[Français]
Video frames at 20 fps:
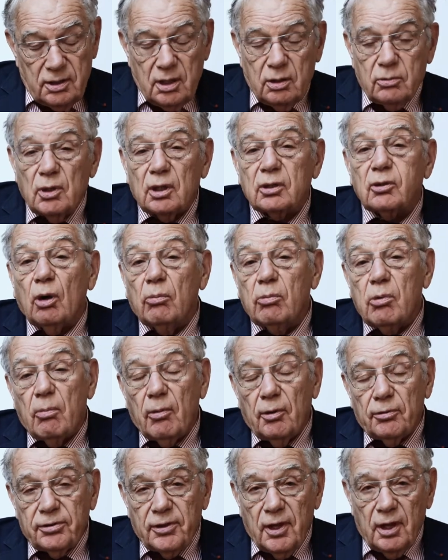Il y a eu un
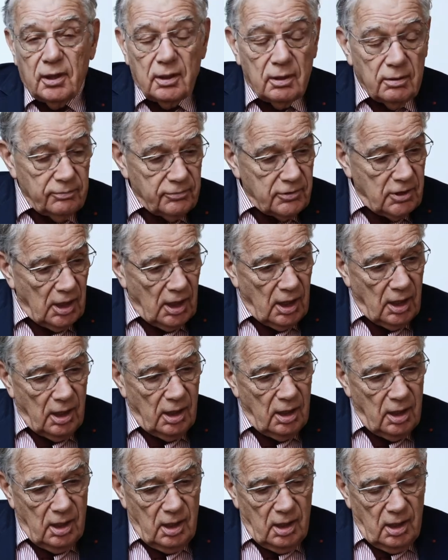tremblement de terre qui
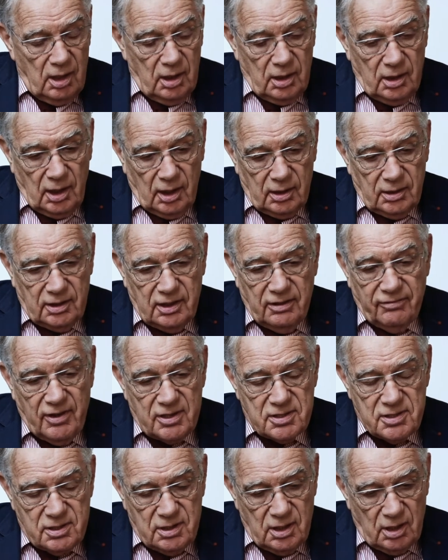a, qui a
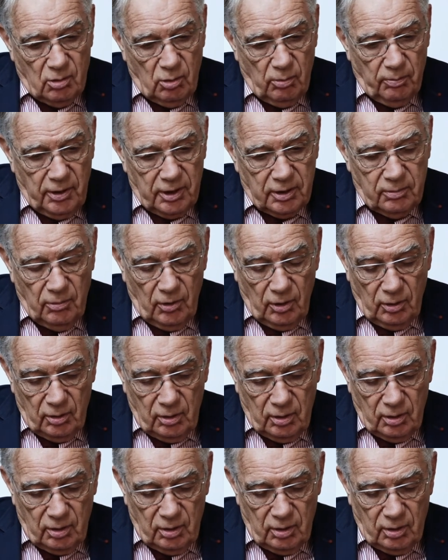dévasté complètement
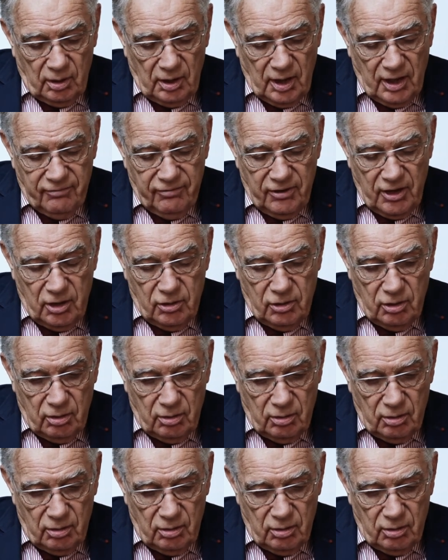la ville